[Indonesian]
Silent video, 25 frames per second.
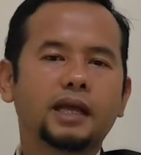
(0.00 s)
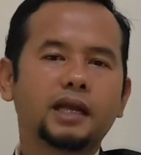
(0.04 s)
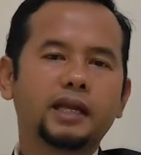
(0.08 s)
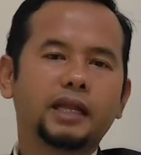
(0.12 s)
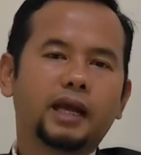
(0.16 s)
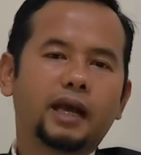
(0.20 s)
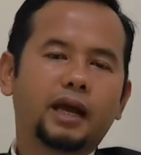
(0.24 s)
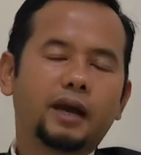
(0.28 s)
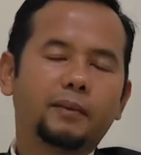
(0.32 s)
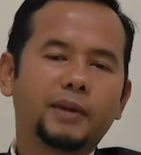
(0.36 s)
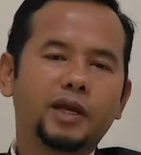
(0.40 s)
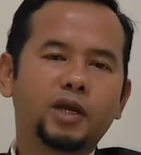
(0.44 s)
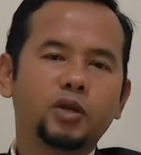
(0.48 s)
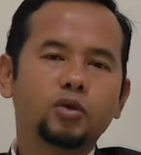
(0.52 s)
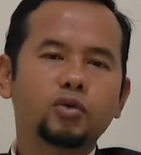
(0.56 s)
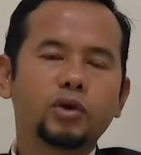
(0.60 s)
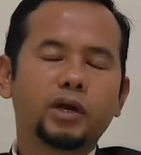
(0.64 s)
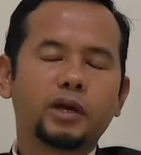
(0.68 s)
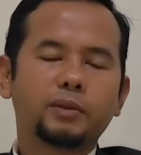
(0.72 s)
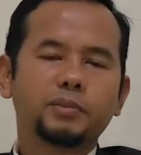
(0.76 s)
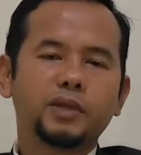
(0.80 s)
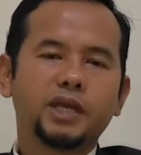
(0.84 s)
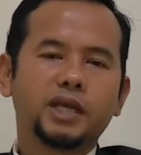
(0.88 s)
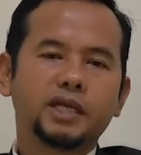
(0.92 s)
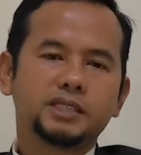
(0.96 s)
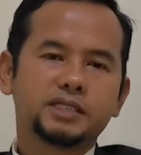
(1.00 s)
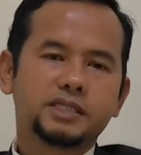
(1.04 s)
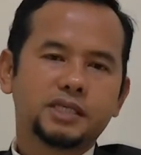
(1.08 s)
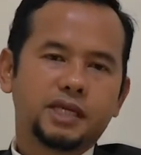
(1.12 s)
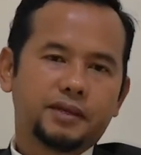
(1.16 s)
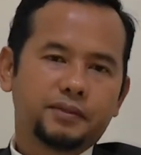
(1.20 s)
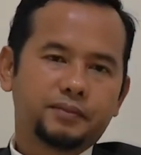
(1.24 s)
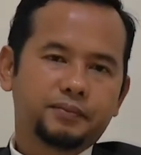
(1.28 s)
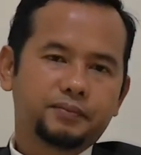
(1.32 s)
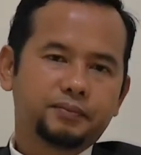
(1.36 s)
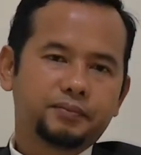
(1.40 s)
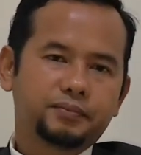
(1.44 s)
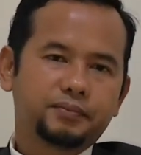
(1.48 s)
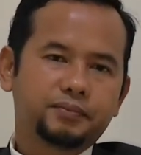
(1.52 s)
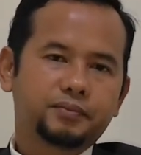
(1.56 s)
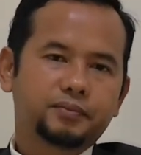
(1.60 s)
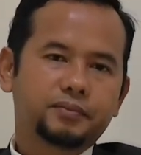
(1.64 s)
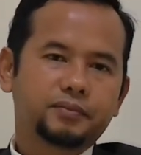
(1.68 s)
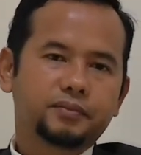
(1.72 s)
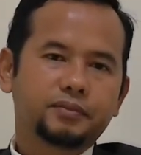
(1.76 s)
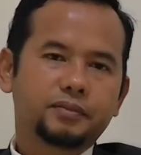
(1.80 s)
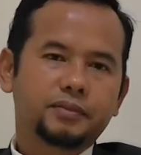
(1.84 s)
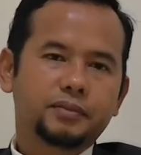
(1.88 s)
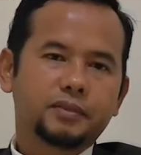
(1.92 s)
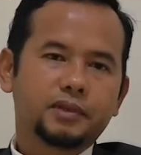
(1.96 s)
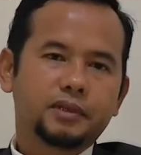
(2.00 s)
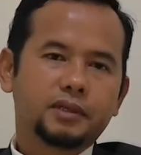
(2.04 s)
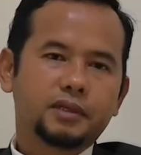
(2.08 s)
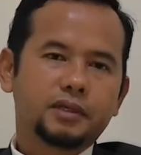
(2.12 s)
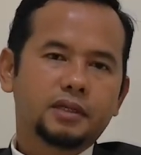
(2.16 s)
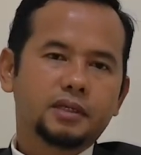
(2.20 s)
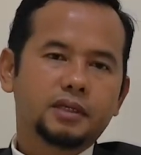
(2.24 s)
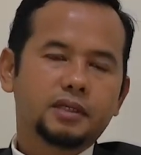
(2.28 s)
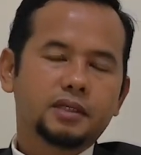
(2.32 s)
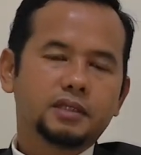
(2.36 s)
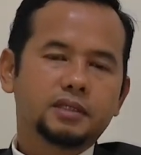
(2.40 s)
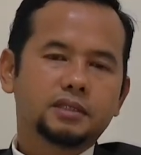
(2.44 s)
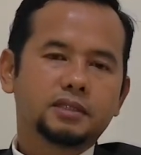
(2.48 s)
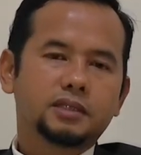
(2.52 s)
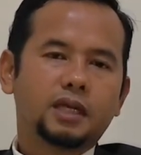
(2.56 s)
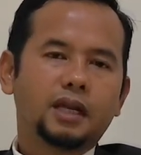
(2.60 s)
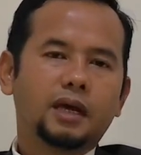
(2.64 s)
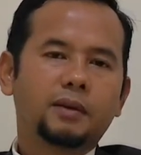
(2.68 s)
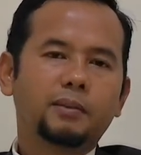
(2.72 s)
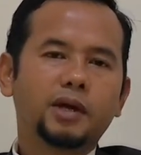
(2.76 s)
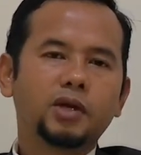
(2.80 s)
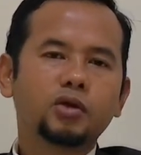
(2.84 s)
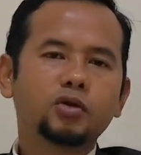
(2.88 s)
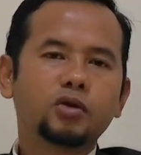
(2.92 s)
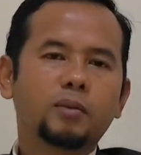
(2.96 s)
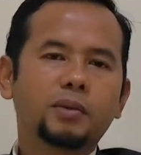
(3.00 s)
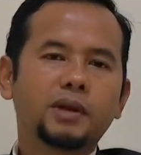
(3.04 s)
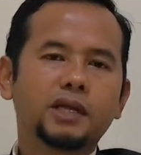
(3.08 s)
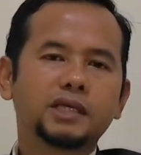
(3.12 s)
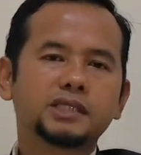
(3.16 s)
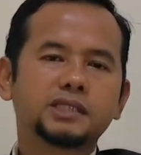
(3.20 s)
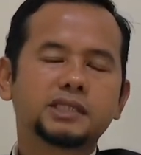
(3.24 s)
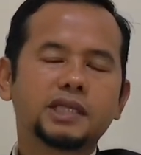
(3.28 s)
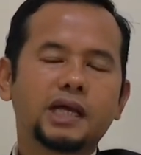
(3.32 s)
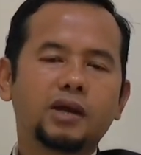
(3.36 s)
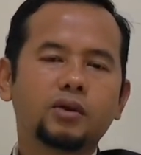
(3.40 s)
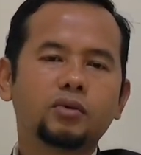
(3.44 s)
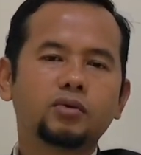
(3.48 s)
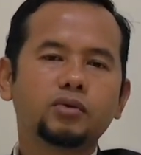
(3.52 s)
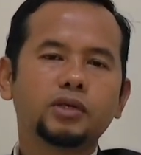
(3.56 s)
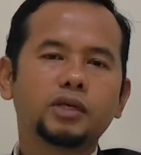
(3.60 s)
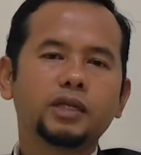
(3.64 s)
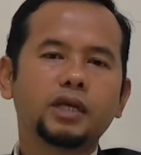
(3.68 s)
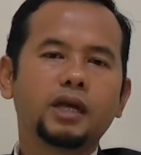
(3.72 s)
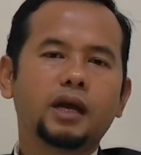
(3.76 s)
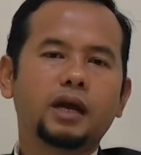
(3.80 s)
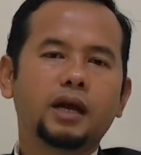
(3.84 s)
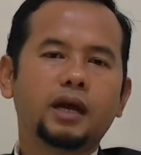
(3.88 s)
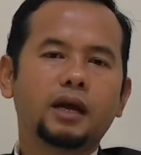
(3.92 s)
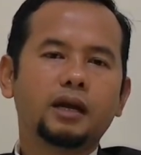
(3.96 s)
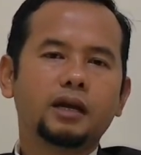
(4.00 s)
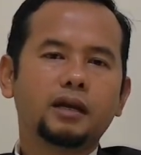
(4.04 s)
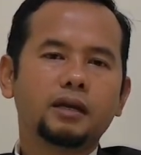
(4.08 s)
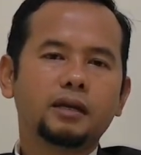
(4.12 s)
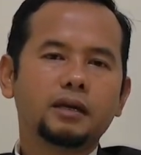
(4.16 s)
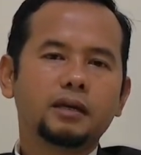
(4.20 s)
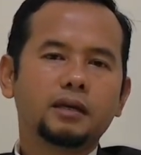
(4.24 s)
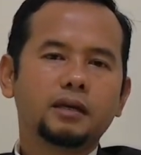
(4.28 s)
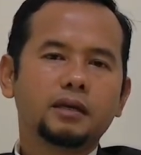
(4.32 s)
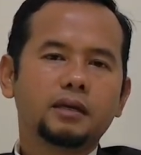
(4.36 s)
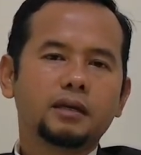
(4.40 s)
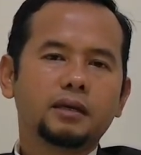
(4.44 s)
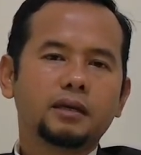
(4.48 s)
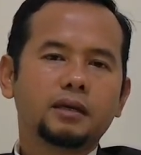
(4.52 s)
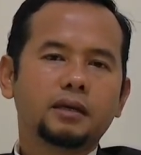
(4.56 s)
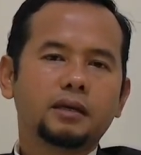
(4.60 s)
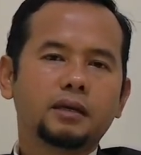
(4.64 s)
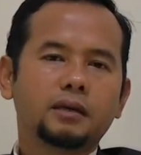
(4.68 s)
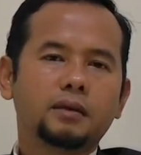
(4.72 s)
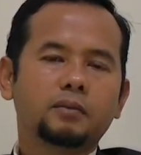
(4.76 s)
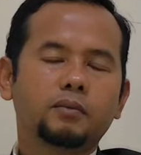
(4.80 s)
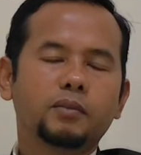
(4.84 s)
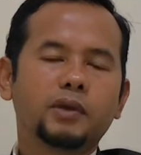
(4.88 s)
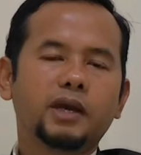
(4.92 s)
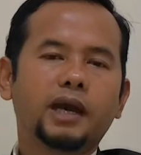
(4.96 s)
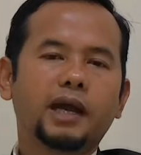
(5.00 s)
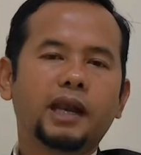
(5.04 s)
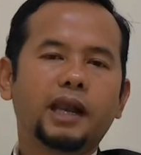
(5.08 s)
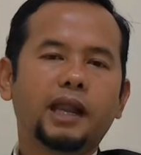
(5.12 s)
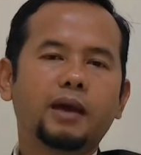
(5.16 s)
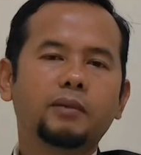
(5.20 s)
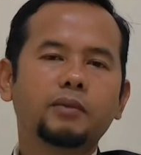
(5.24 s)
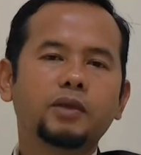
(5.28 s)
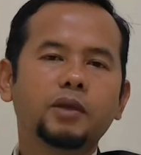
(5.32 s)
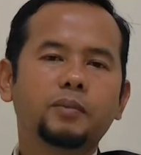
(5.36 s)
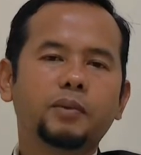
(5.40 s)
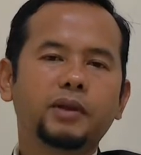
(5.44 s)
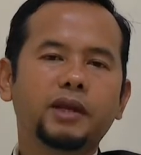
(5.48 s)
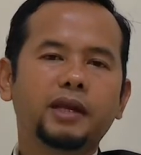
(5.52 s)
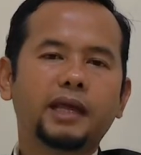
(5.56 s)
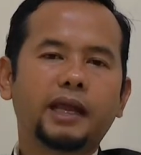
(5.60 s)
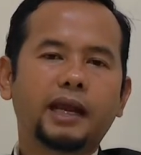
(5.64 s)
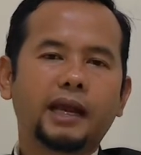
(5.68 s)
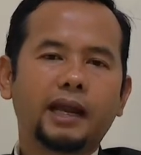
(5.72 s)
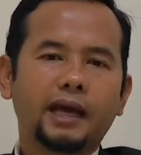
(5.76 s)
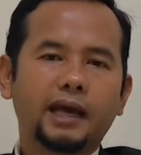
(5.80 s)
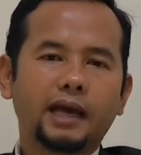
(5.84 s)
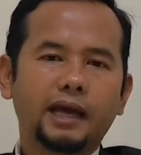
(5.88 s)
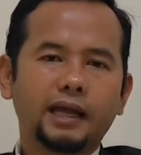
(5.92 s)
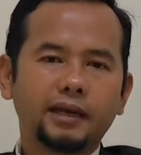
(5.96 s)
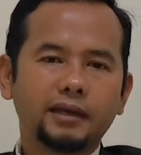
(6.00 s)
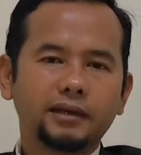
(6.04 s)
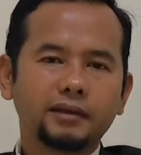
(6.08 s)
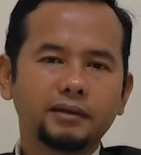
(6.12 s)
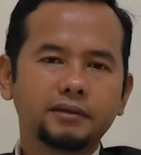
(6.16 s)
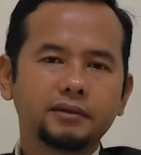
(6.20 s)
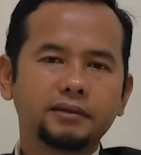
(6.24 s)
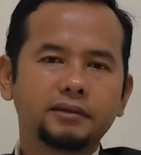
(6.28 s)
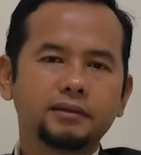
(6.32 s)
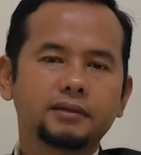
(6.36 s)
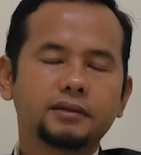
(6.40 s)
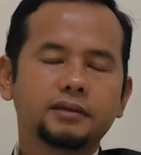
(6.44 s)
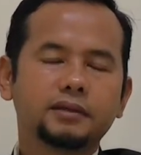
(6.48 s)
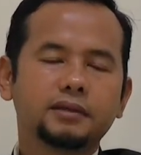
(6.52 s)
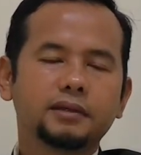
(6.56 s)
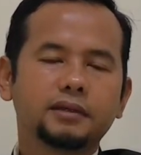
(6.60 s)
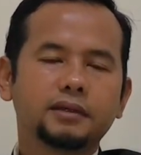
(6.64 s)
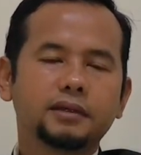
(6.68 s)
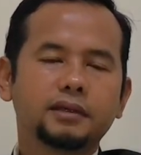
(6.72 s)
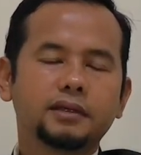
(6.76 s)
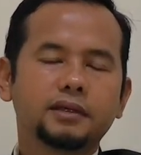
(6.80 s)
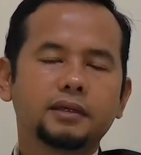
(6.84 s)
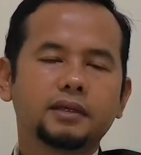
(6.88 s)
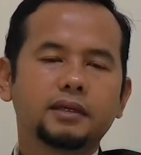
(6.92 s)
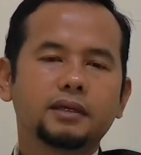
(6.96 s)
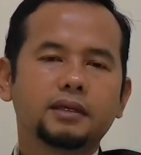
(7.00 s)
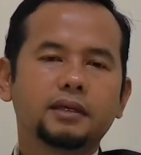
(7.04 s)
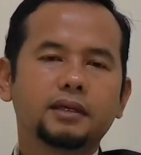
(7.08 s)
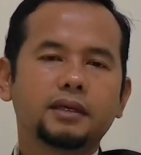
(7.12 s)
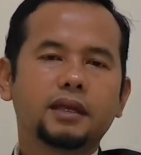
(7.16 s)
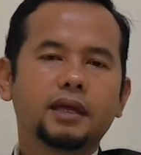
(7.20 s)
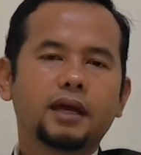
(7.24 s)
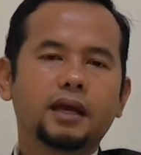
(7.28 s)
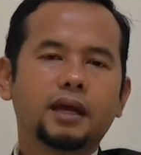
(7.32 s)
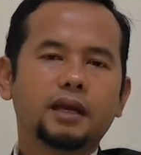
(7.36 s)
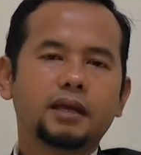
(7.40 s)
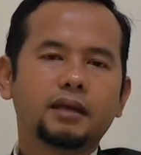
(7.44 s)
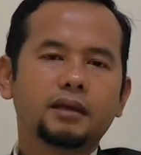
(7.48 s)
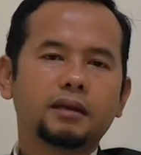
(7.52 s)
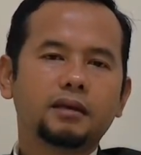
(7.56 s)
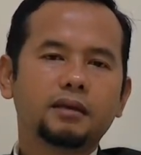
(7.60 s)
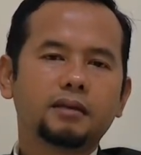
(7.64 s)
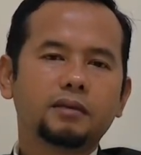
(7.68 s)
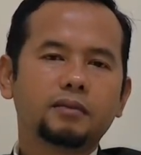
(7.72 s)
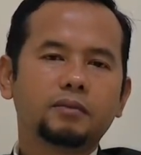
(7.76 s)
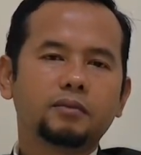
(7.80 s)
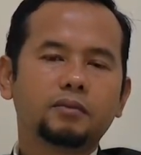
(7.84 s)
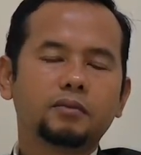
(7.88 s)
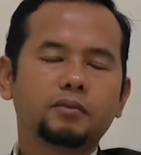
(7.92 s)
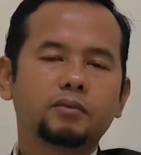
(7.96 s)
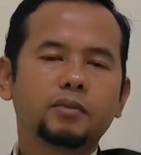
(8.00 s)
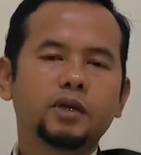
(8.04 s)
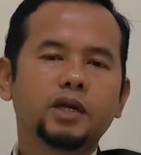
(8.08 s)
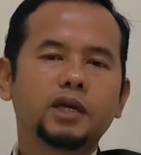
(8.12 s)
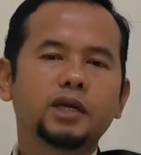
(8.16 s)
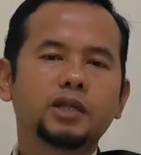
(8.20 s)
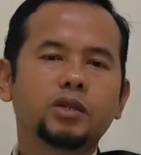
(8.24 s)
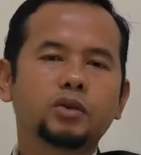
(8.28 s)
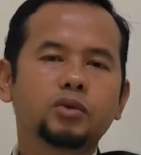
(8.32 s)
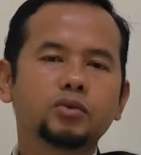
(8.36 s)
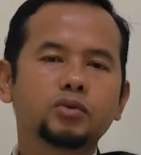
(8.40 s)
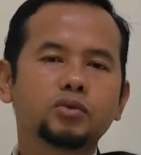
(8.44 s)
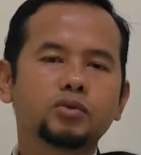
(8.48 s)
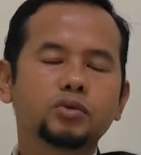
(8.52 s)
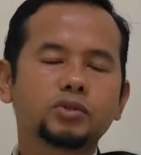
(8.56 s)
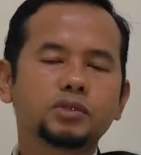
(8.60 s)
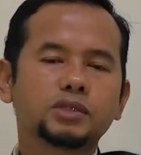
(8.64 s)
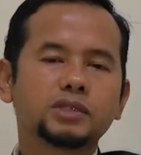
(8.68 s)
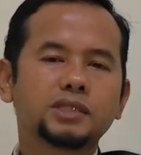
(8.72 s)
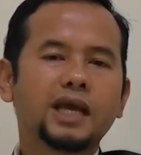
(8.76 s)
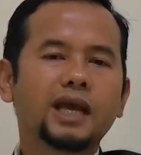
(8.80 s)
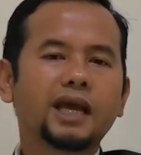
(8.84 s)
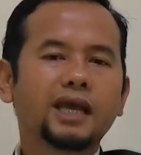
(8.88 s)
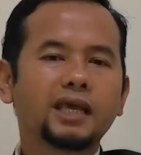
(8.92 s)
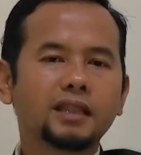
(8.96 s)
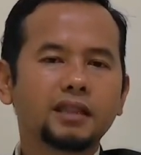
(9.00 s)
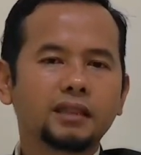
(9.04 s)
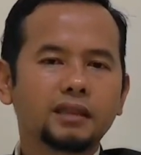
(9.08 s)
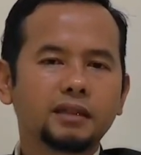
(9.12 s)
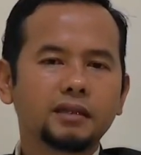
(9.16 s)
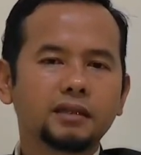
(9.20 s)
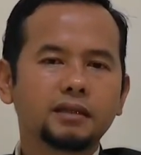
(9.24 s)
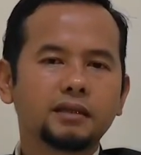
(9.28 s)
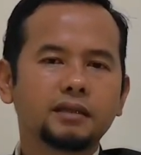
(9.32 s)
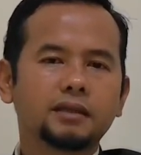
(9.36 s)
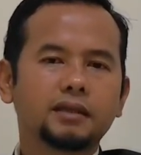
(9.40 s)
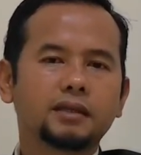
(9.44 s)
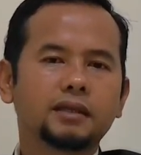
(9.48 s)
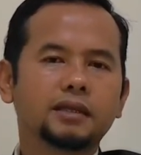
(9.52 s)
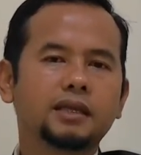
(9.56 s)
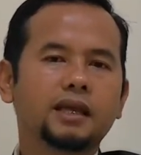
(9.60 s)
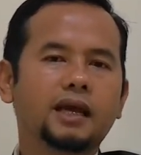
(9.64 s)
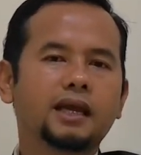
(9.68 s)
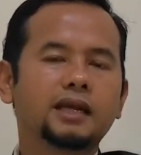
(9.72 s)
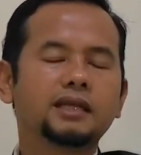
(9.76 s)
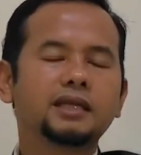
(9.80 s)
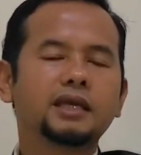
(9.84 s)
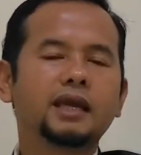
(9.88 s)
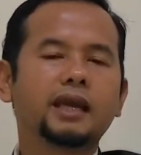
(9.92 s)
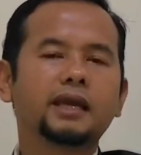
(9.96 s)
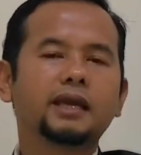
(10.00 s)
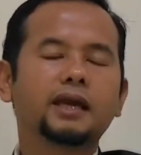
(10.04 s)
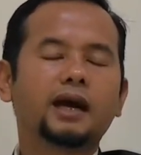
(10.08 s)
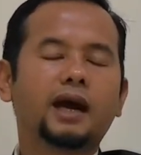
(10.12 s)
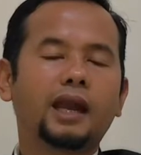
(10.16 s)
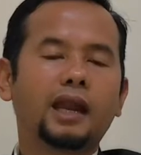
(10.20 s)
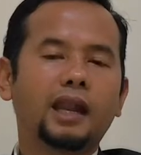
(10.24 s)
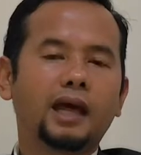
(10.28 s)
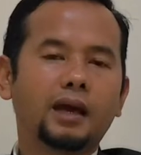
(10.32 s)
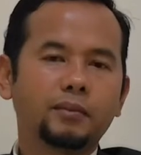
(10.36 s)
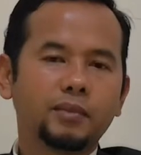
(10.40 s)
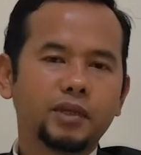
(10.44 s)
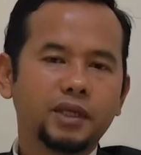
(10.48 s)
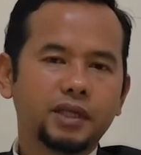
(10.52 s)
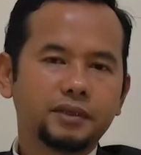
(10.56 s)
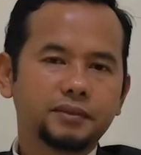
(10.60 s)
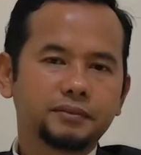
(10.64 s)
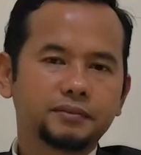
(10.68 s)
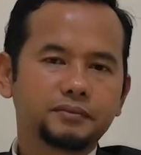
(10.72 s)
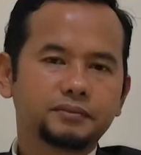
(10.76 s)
yang amat luar biasa. Selama 12 tahun dia mengalami pendarahan dan begitu sakit yang dia alami